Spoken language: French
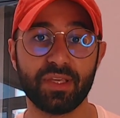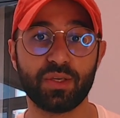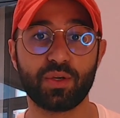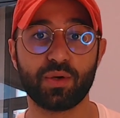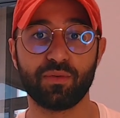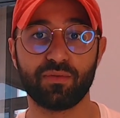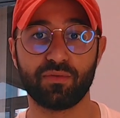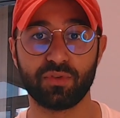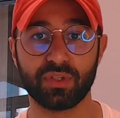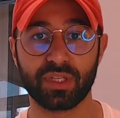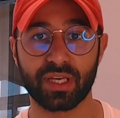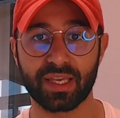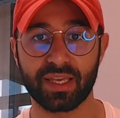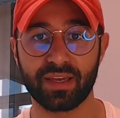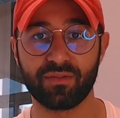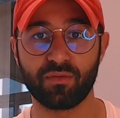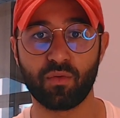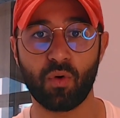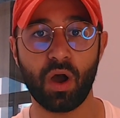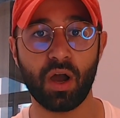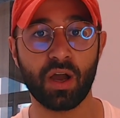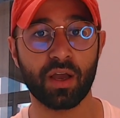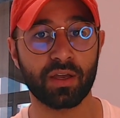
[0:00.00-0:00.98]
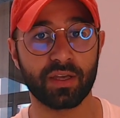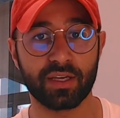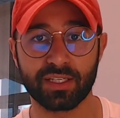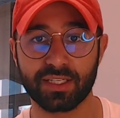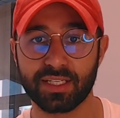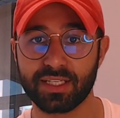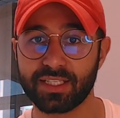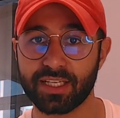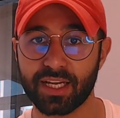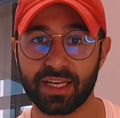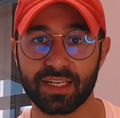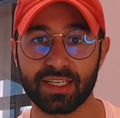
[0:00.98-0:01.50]
que vous voudriez voir et
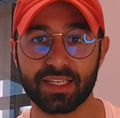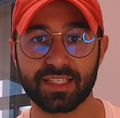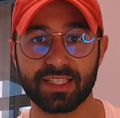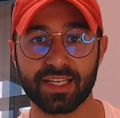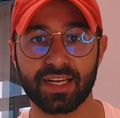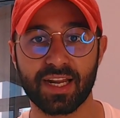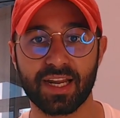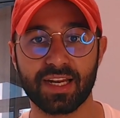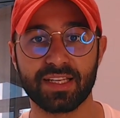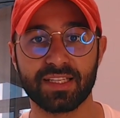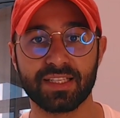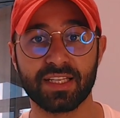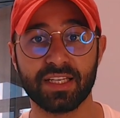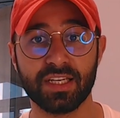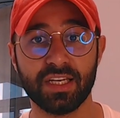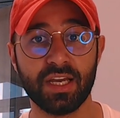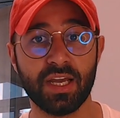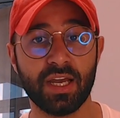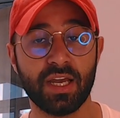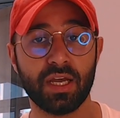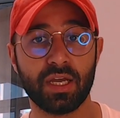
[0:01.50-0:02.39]
j'essaierai de analyser.